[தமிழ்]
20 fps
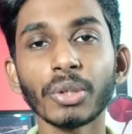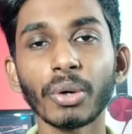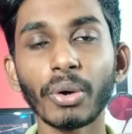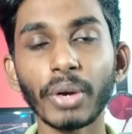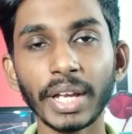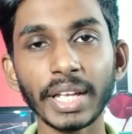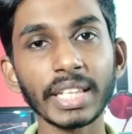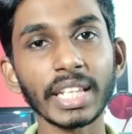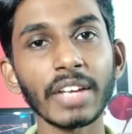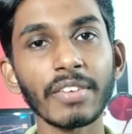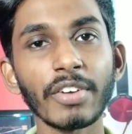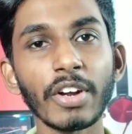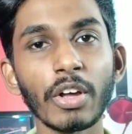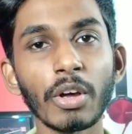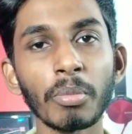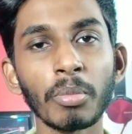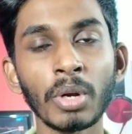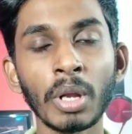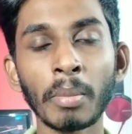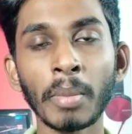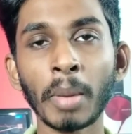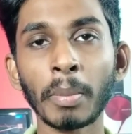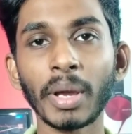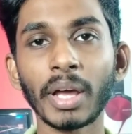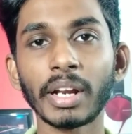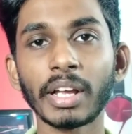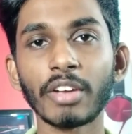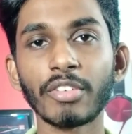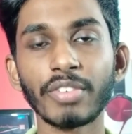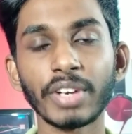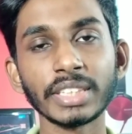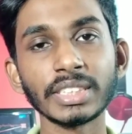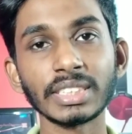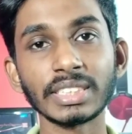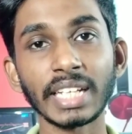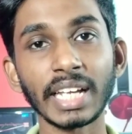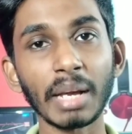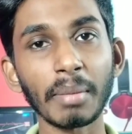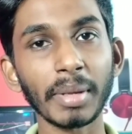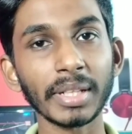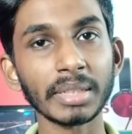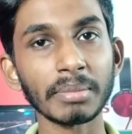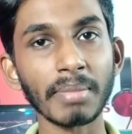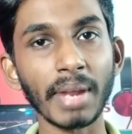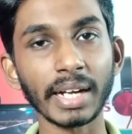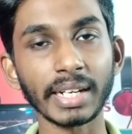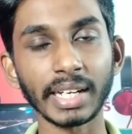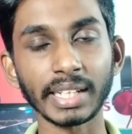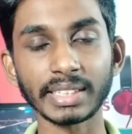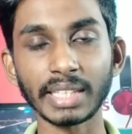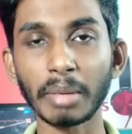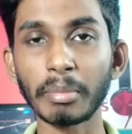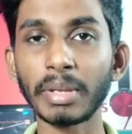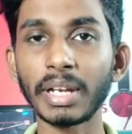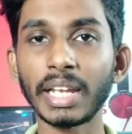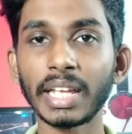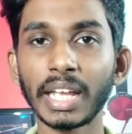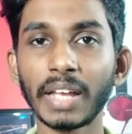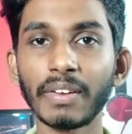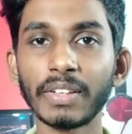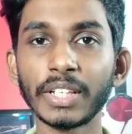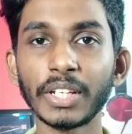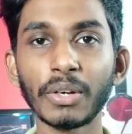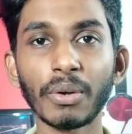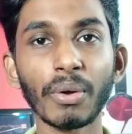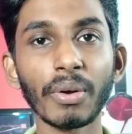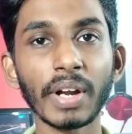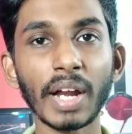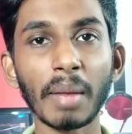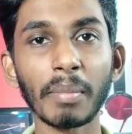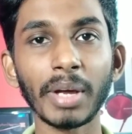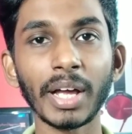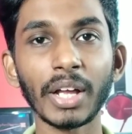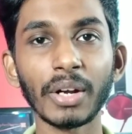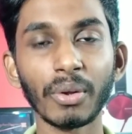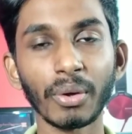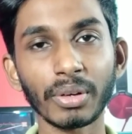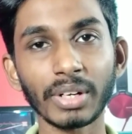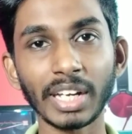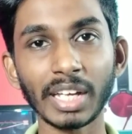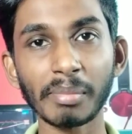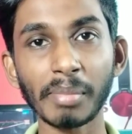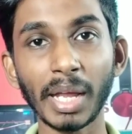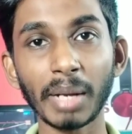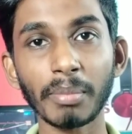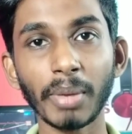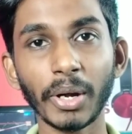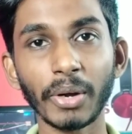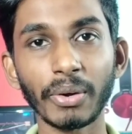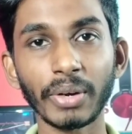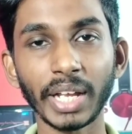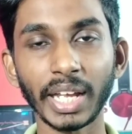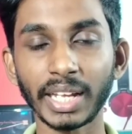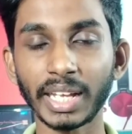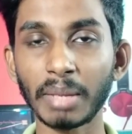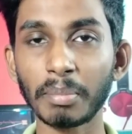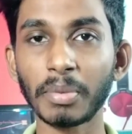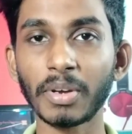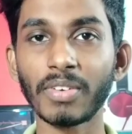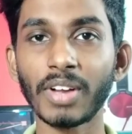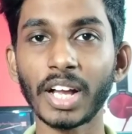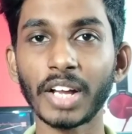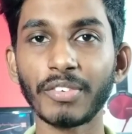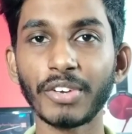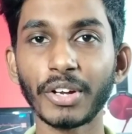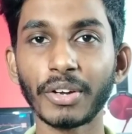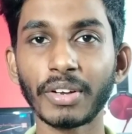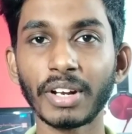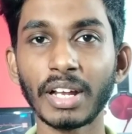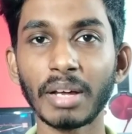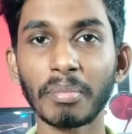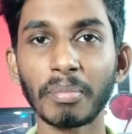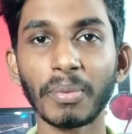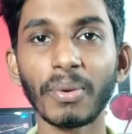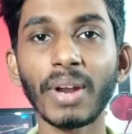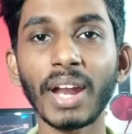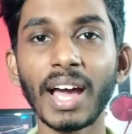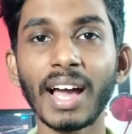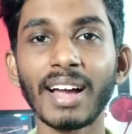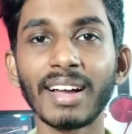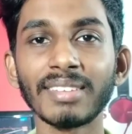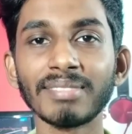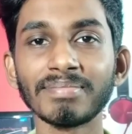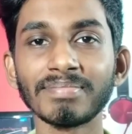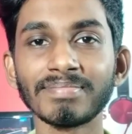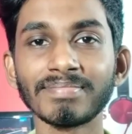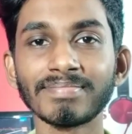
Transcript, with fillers: ஸோ இந்த வீடியோ மூலியமாக பாருங்கள் ஃப்ரெண்ட்ஸ் நீங்கள் பார்த்து மேக் டெக் தமிழ் நீங்கள் வந்து நோட்ராமா நோ கிளிக் பேட் விட்டே கிப்பாக வாங்க வீடியோக்குள்ளே போகலாம்